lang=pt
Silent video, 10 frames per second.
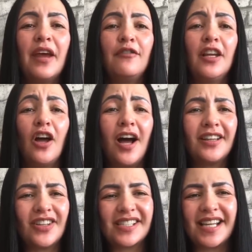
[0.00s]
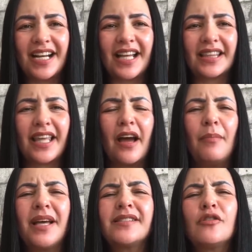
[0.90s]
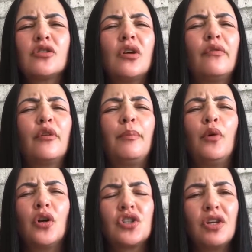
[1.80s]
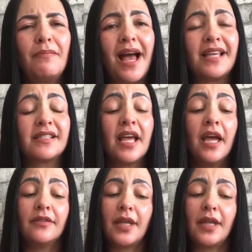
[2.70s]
Filó do ser da terra, mas eu sofro por demais.